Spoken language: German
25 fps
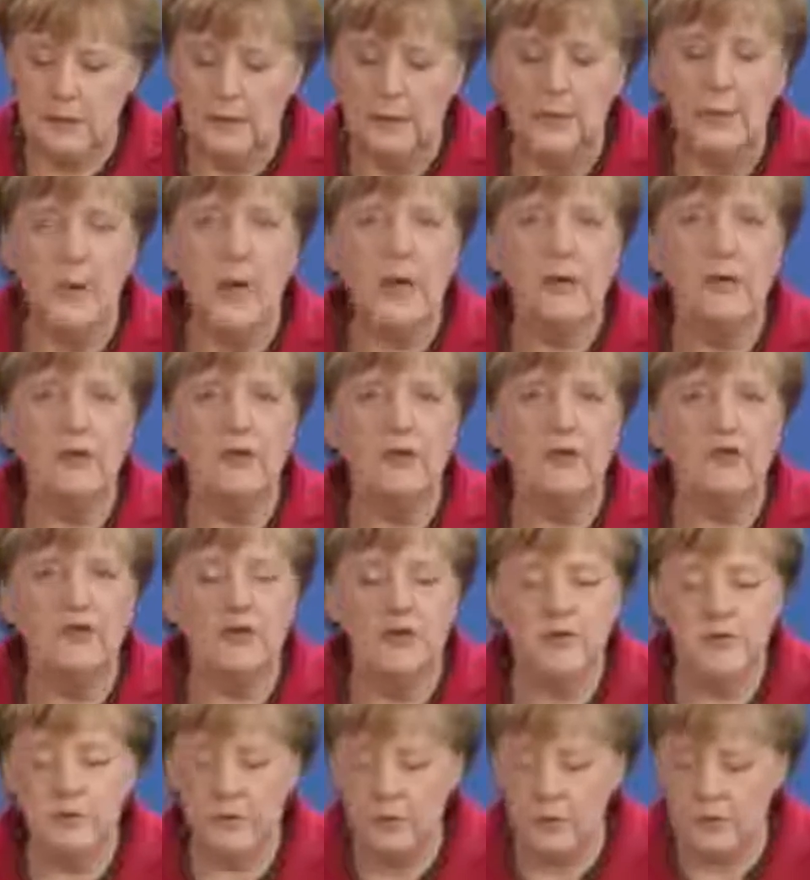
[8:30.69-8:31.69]
Die
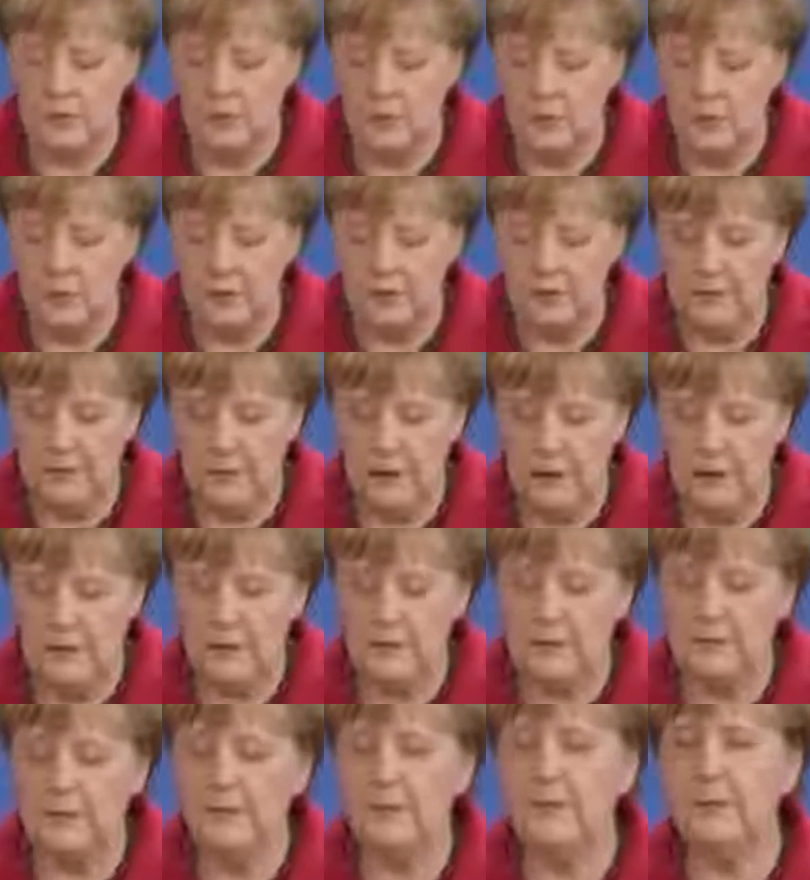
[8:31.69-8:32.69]
Partnerschaft mit den USA
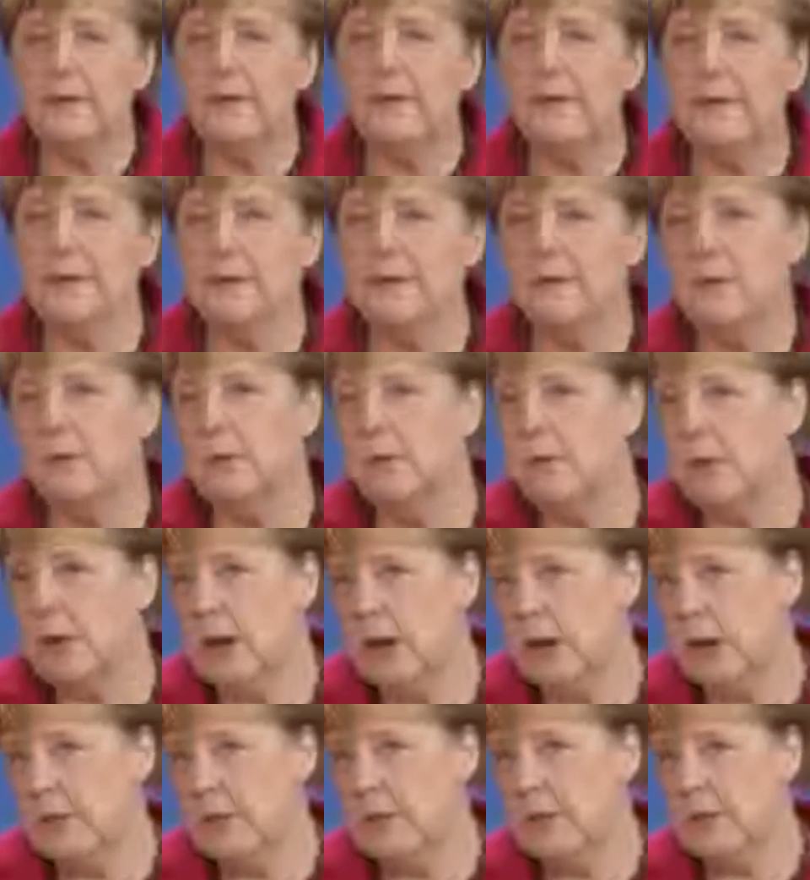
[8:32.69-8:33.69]
ist, ist und
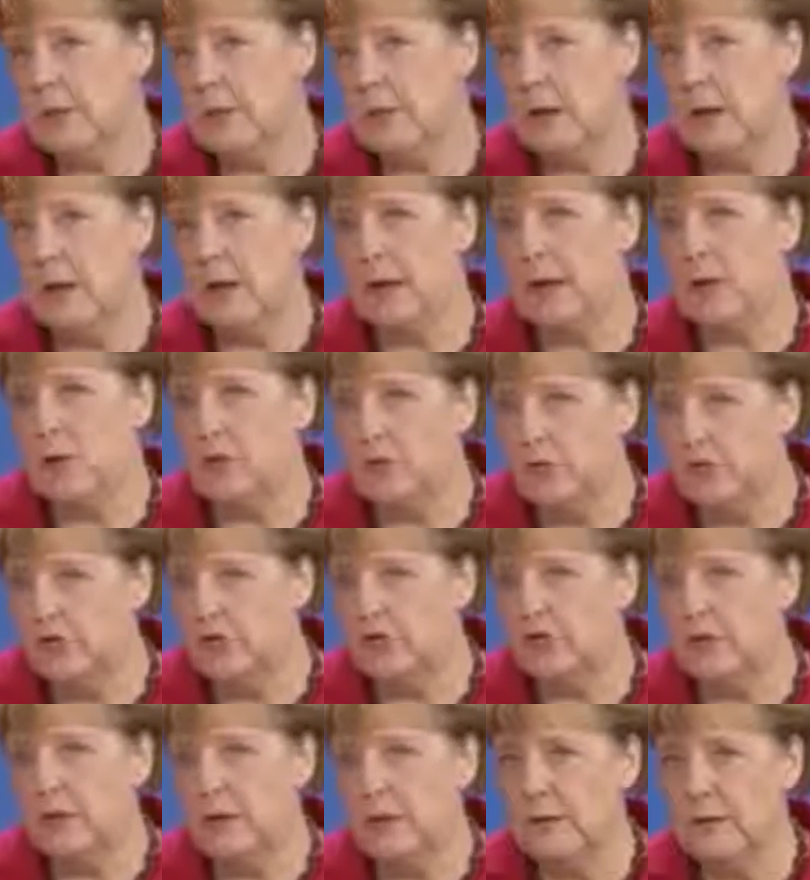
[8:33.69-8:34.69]
bleibt ein
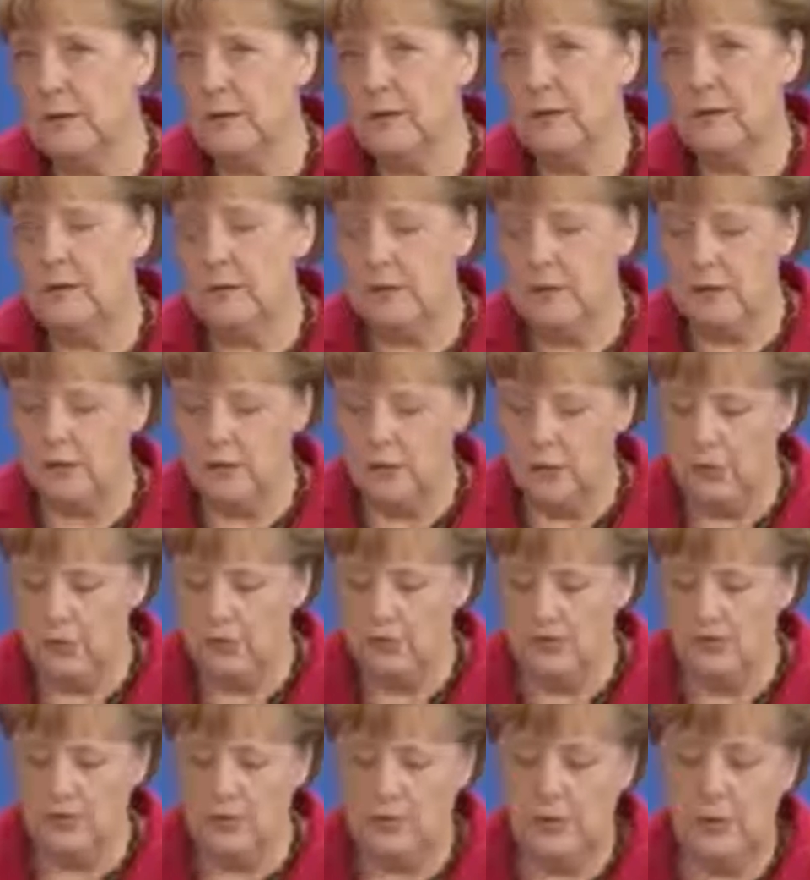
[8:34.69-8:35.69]
Grundstein der
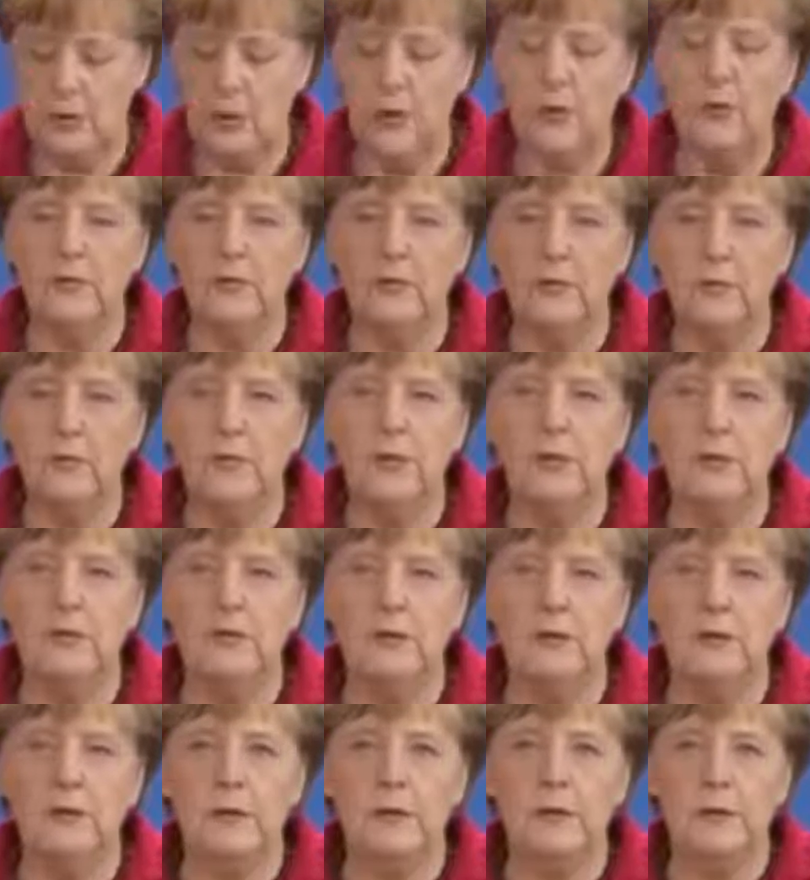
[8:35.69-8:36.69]
deutschen
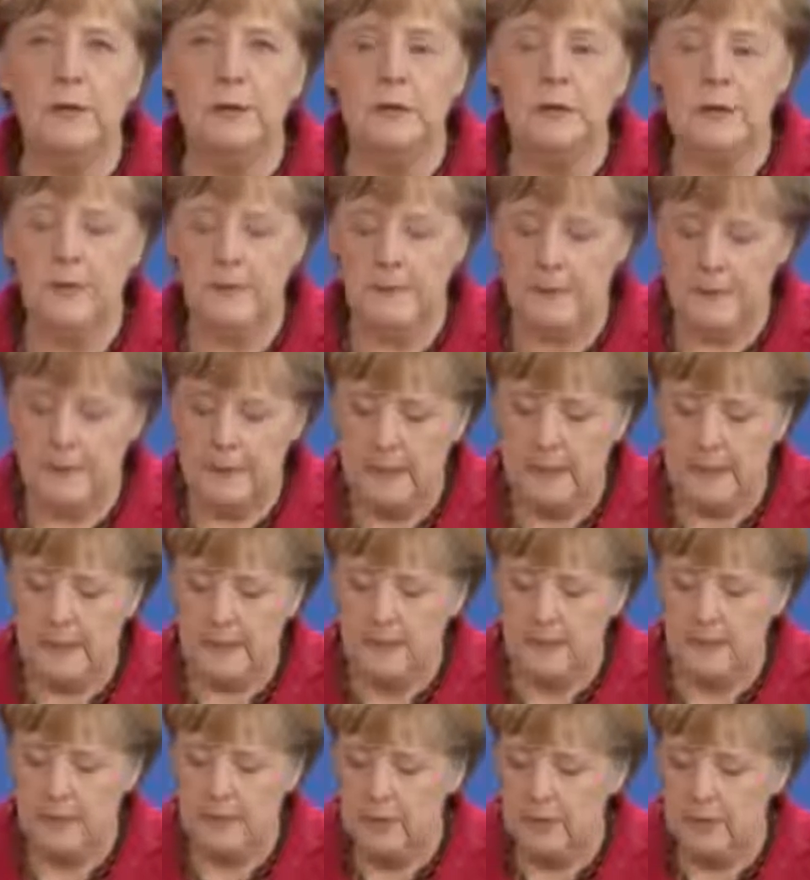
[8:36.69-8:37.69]
Außenpolitik,
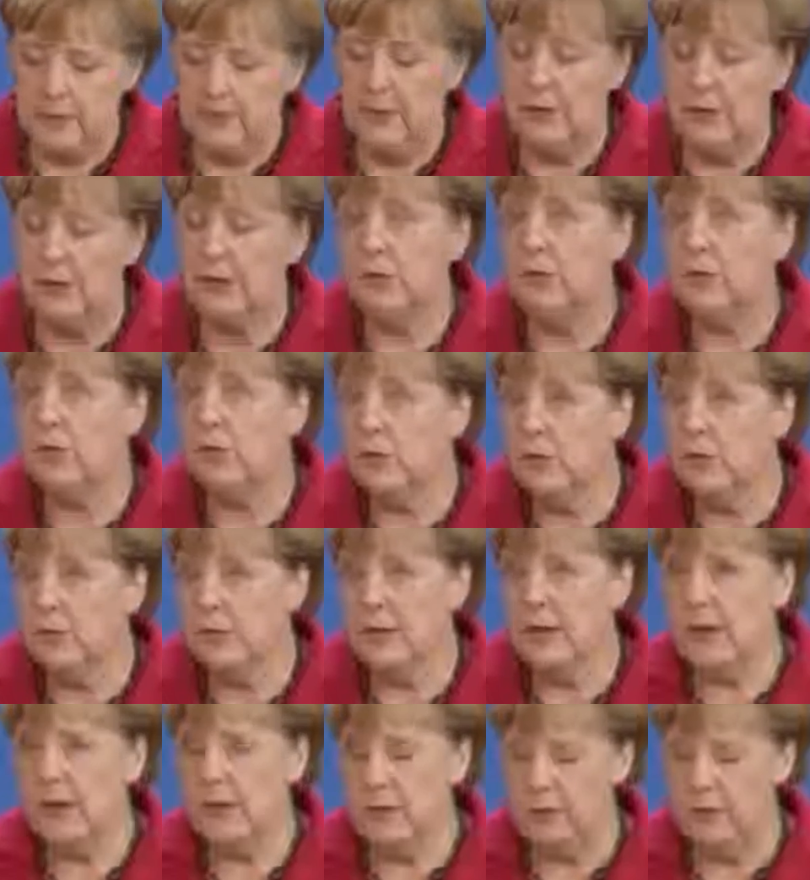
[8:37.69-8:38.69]
damit wir die
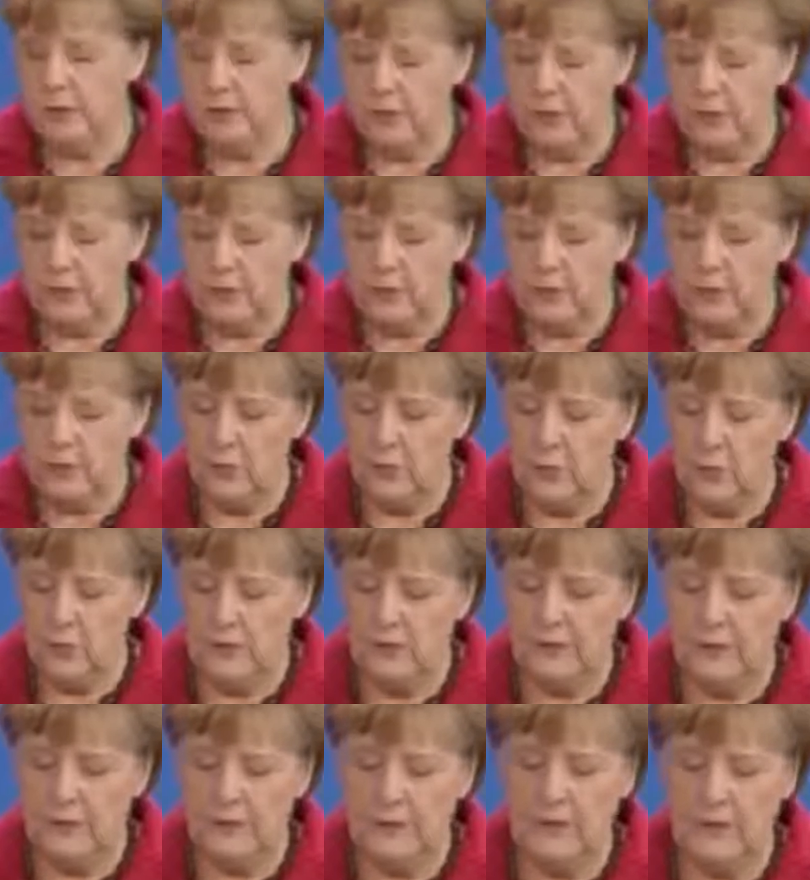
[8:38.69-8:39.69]
großen Herausforderungen
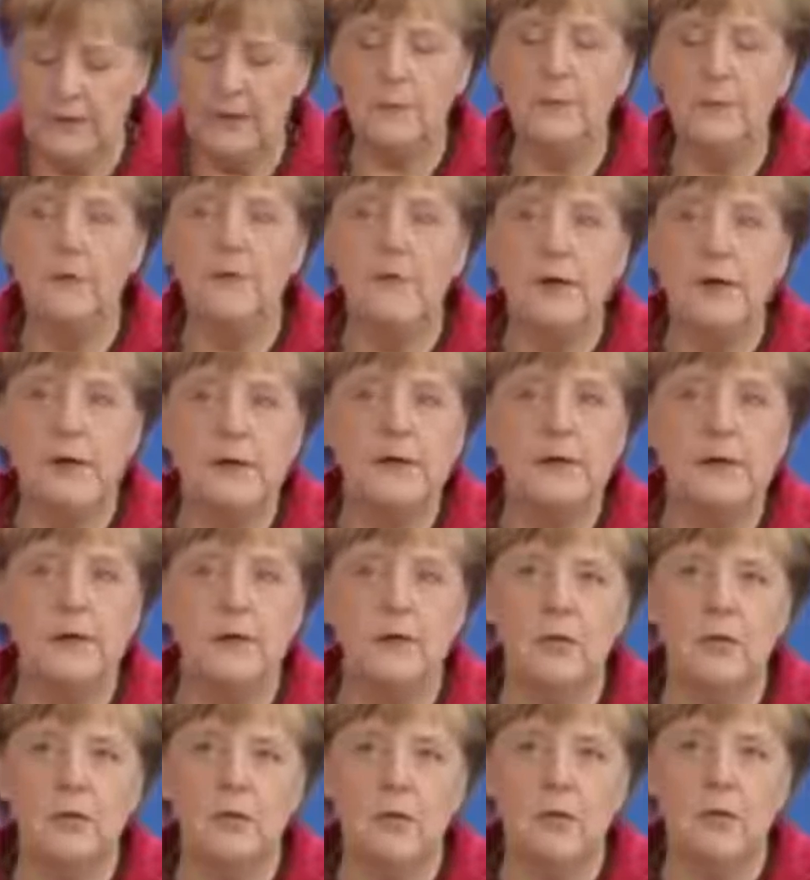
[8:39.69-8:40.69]
unserer Zeit
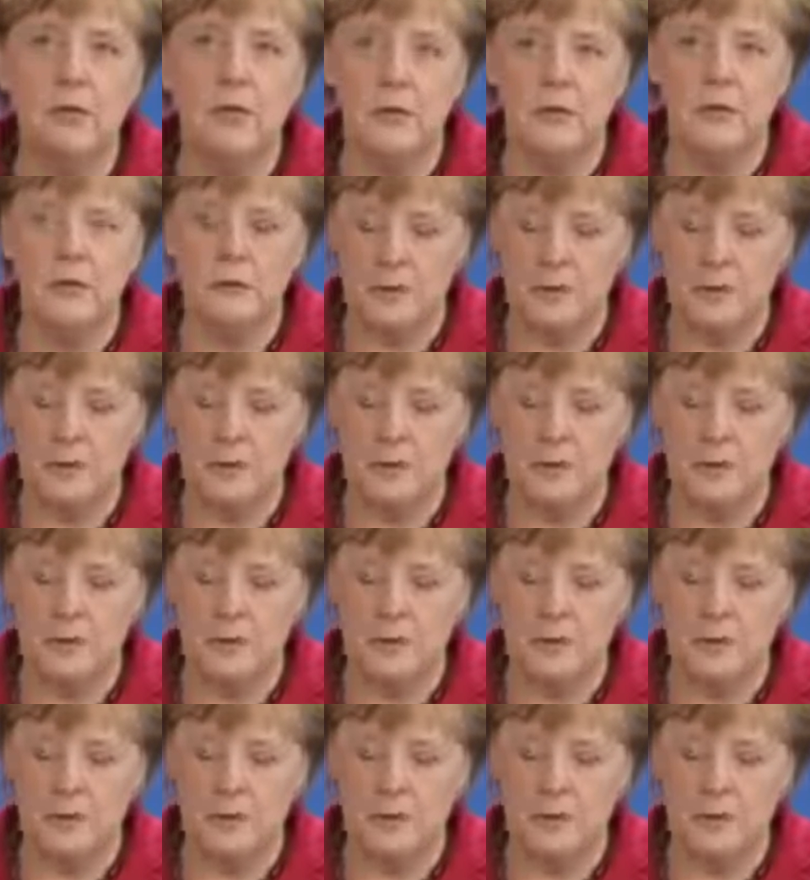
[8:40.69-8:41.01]
bewältigen können.